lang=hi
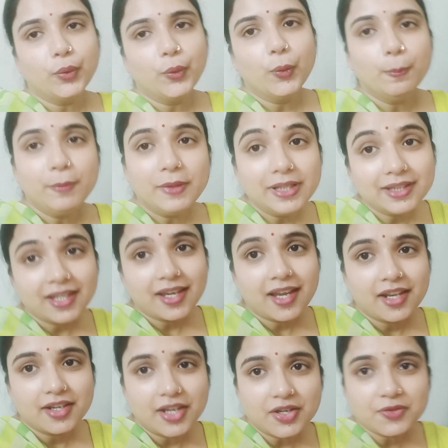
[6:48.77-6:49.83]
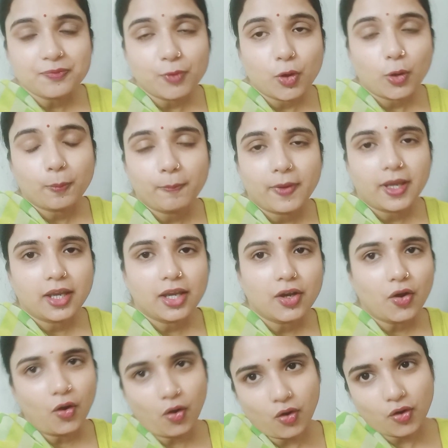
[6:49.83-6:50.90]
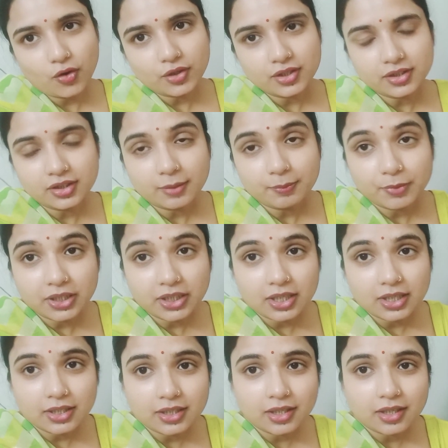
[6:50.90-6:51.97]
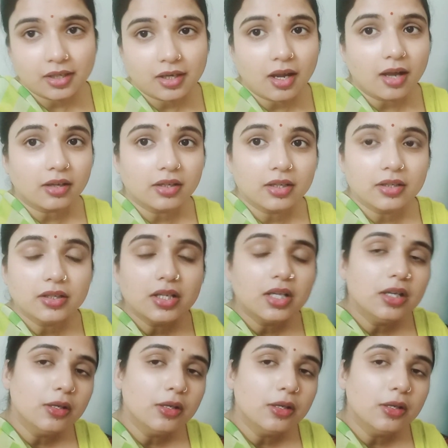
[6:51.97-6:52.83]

तो मिलते हैं नेक्स्ट ब्लॉग में और तब तक के लिए अगर